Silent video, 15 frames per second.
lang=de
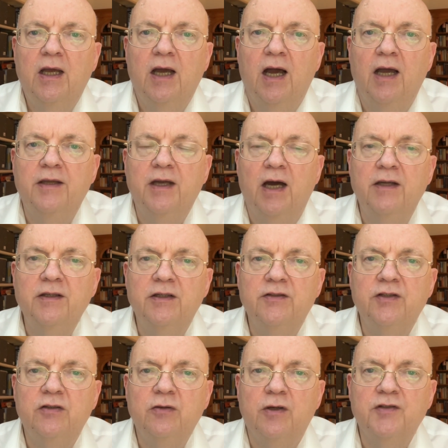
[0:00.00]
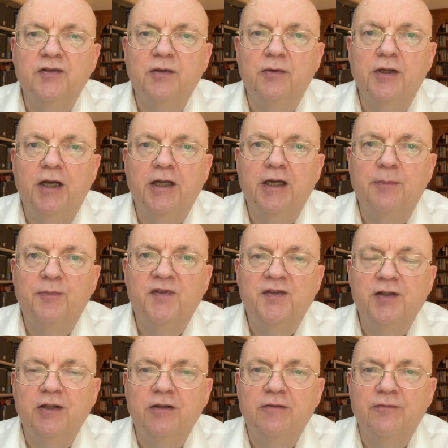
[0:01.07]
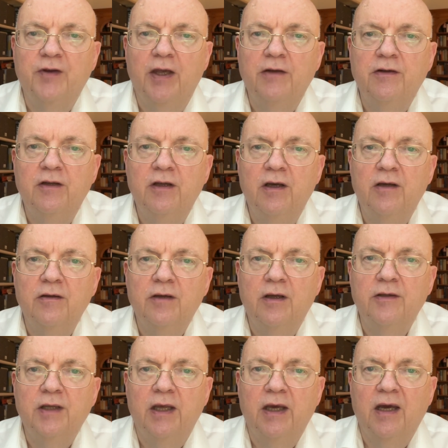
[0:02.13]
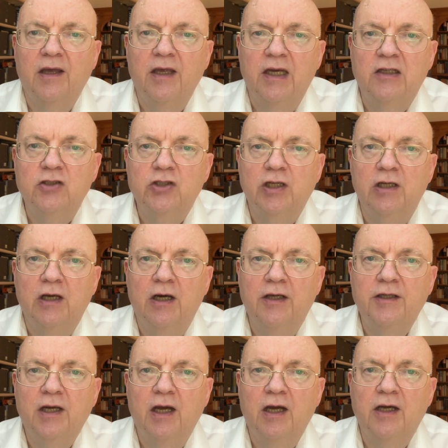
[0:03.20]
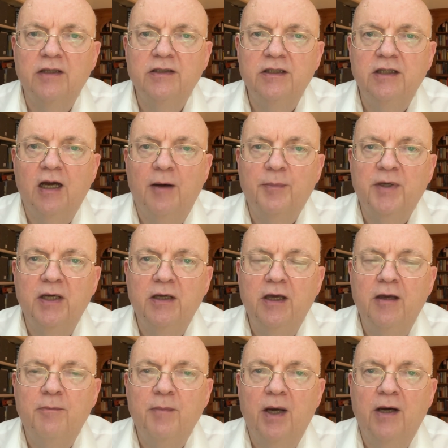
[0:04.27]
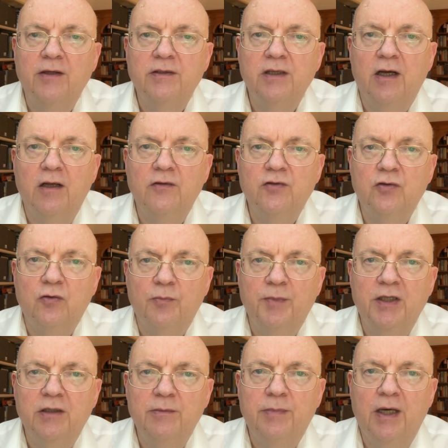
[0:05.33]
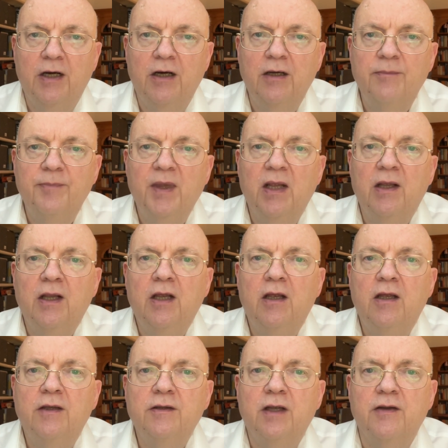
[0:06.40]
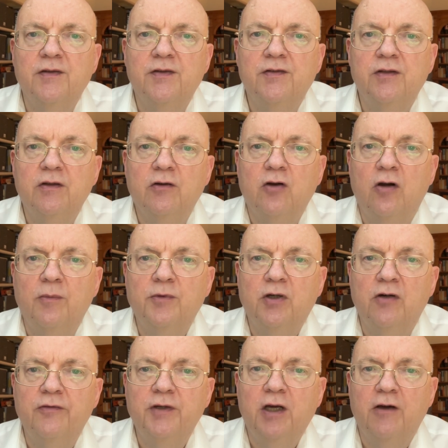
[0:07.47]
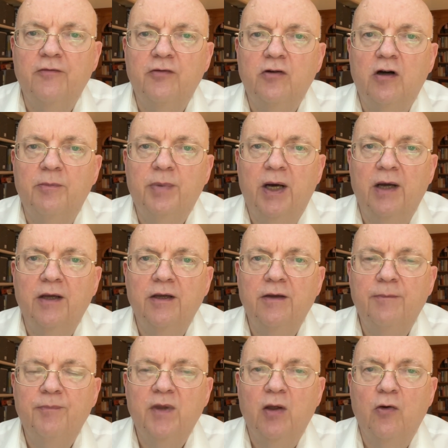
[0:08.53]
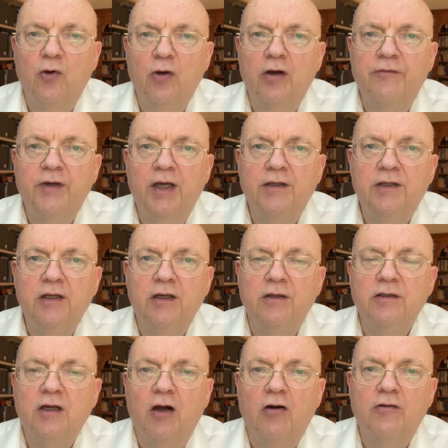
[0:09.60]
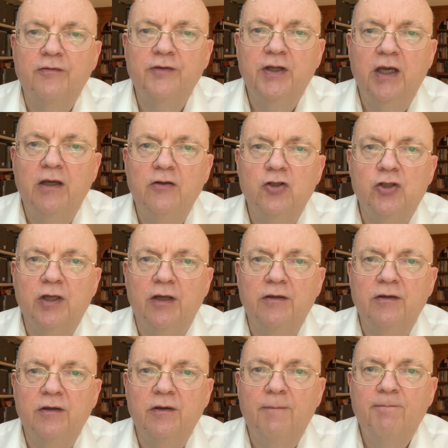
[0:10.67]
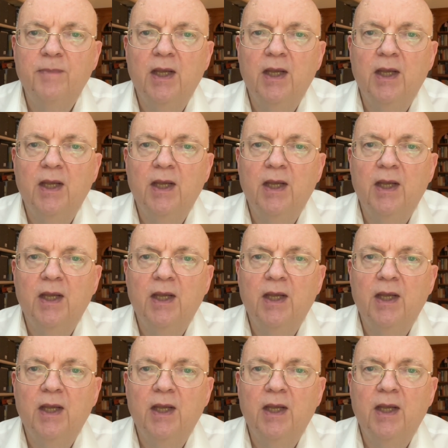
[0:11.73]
Eine andere Situation ergibt sich, wenn der Hersteller eine Garantie abgegeben hat, also unmittelbar. Das kommt häufiger vor bei höherwertigen Kaufgegenständen.